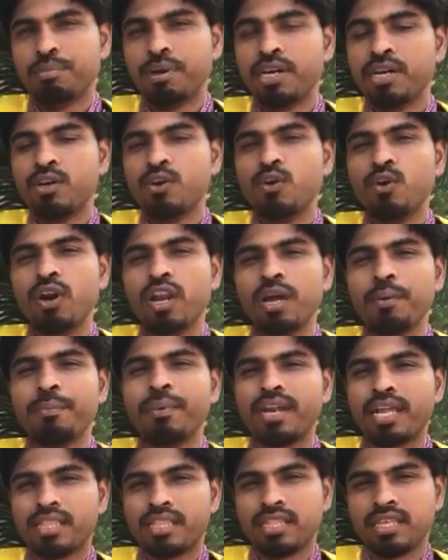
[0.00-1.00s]
பண்டுள்ள
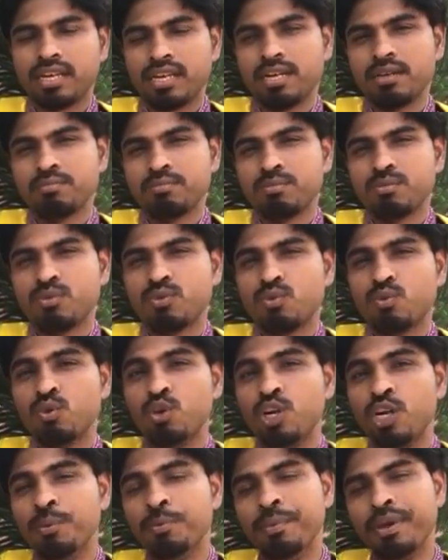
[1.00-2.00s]
மலத்தாலும்
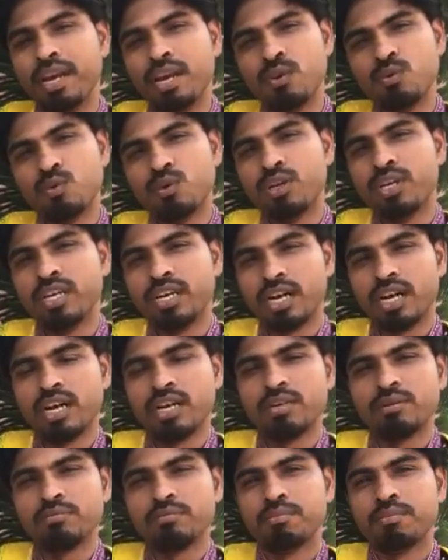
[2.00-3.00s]
உண்டிமேல்
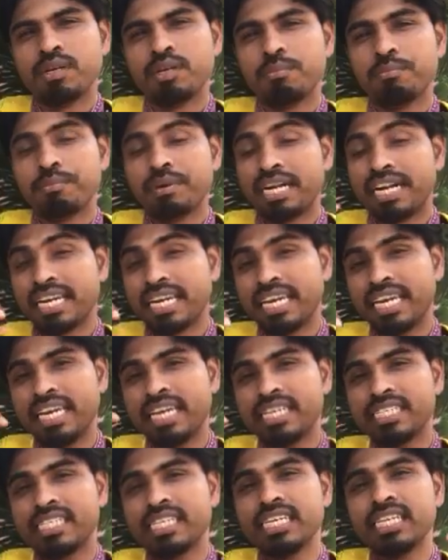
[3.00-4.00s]
உண்டியாலும்
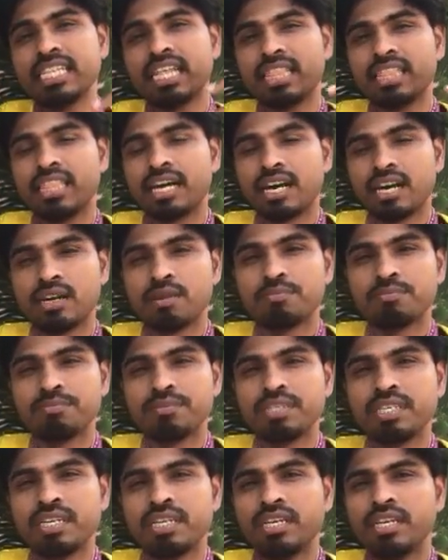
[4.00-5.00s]
பழகிய சீதத்தாலும்
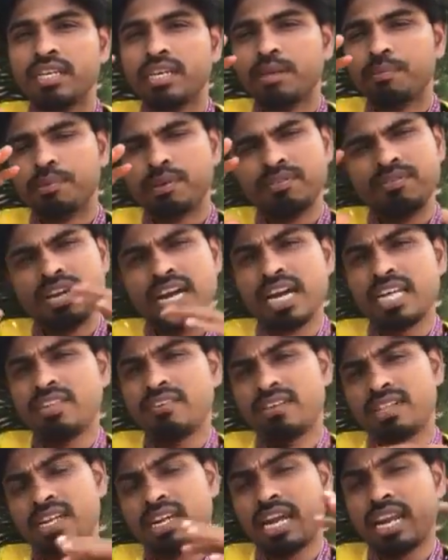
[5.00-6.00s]
இப்படி வியாதி
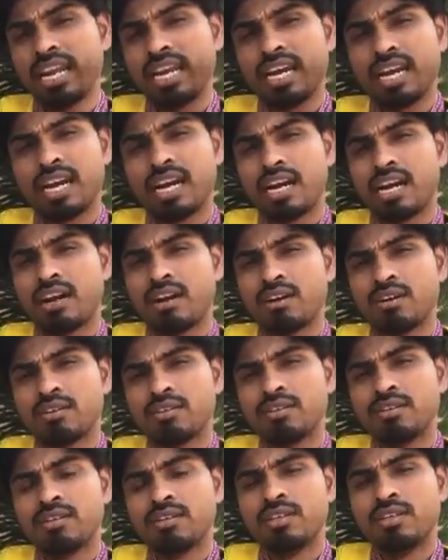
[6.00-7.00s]
வர நிறைய காரணம்
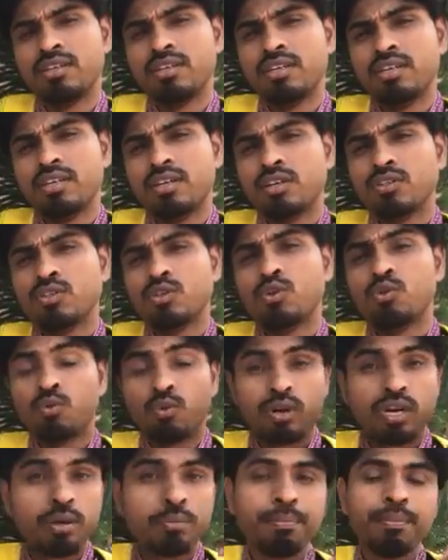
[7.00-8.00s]
அது
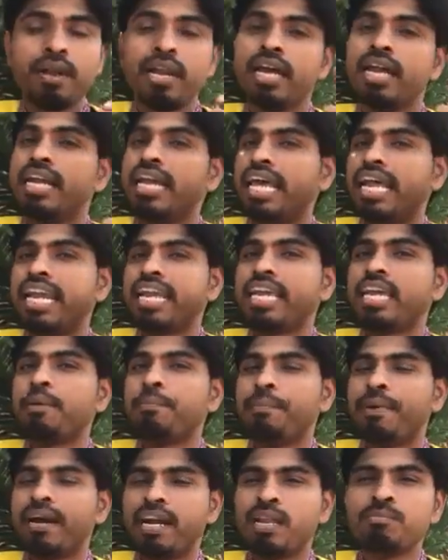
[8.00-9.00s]
உடம்பில் நிறைய
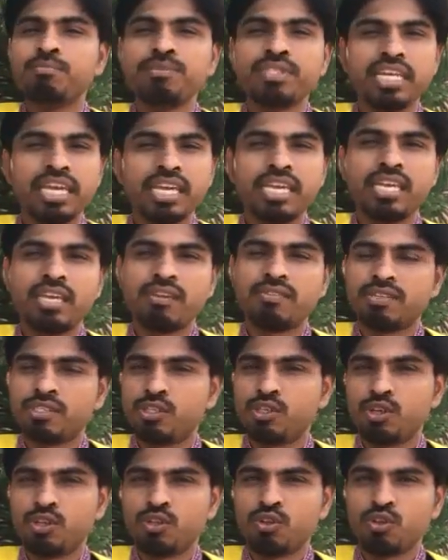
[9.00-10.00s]
மலம் தேக்கி
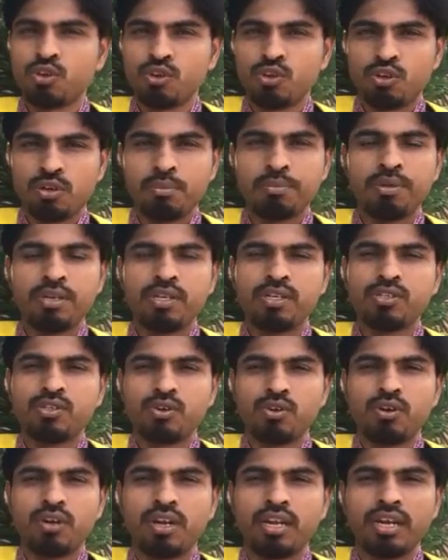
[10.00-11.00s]
வச்சுருந்தோம் அப்படின்னு
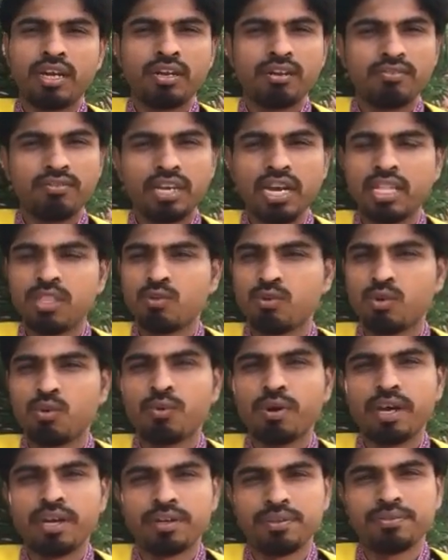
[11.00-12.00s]
சொன்னால் வியாதி
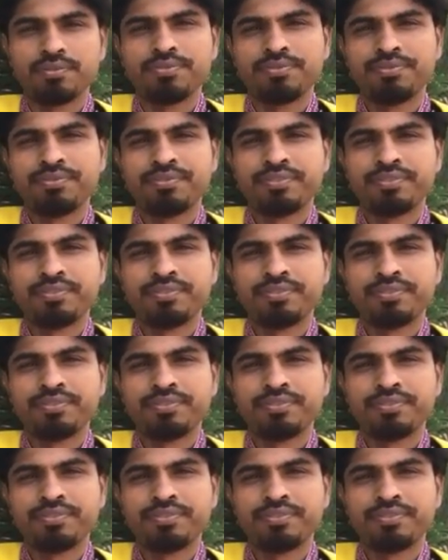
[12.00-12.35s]
உருவாயிரும்